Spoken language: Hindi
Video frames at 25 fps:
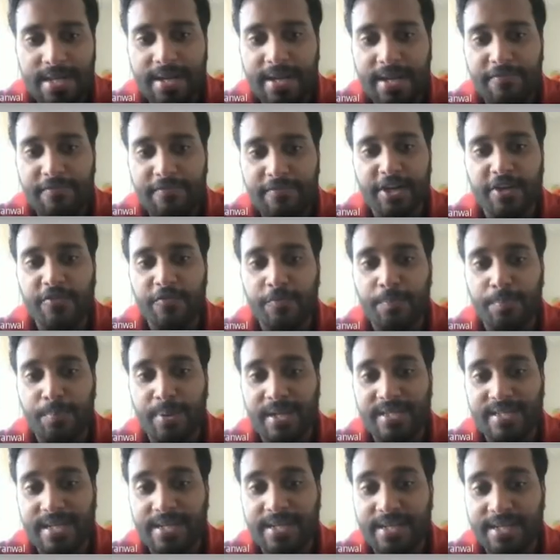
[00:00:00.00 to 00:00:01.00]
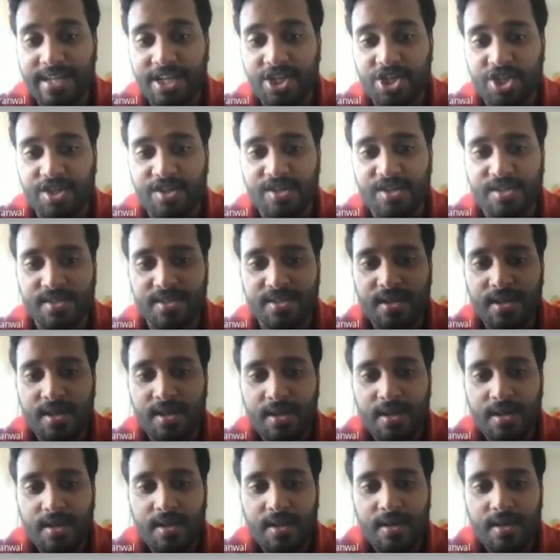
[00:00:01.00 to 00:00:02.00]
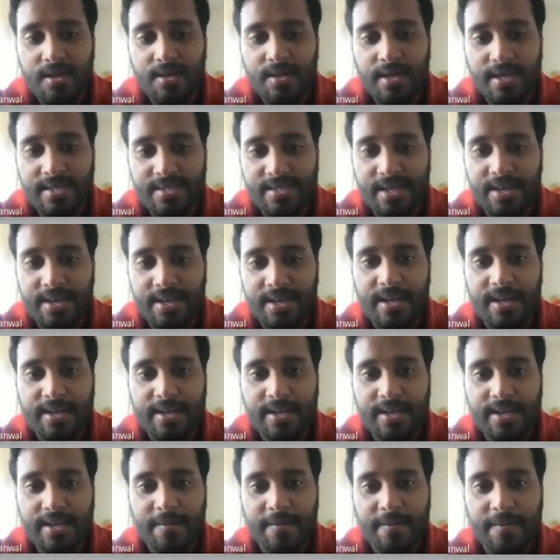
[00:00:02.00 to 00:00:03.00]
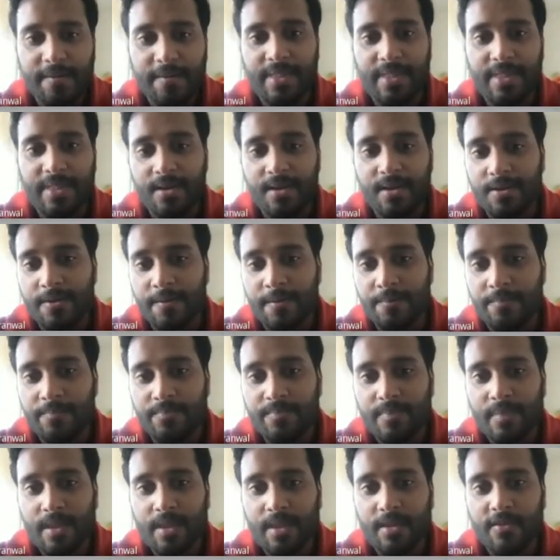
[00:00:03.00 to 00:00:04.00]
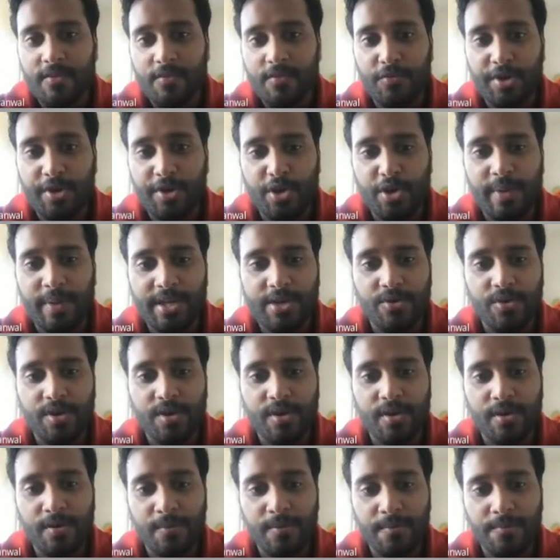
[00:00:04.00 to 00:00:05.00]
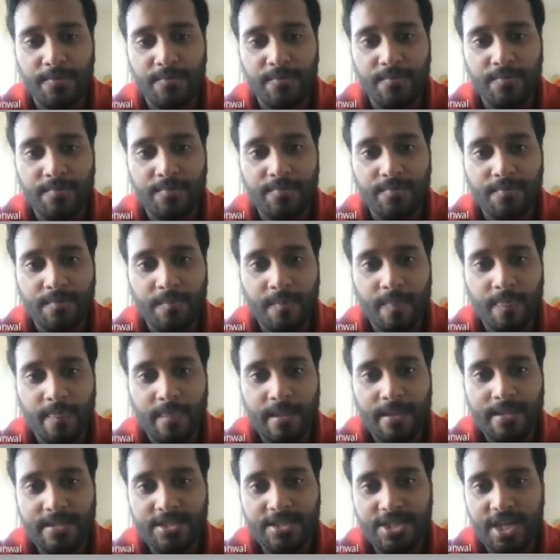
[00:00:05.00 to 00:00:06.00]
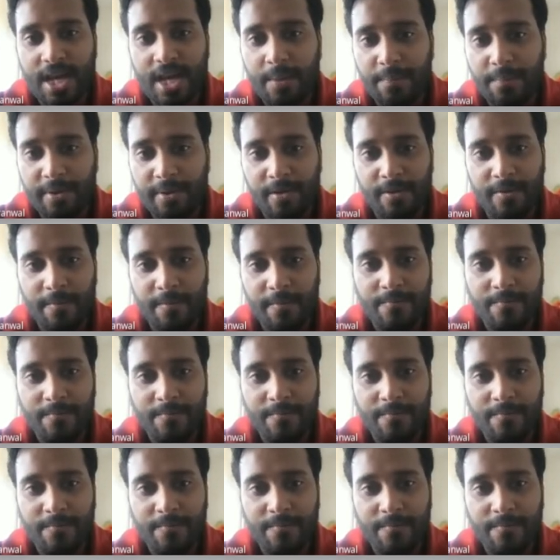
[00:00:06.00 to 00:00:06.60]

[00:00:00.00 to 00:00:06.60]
येट इफेक्टिव प्रेजेंटेशन इससे रिलेटेड वीडियो बनी हुई है जहाँ पे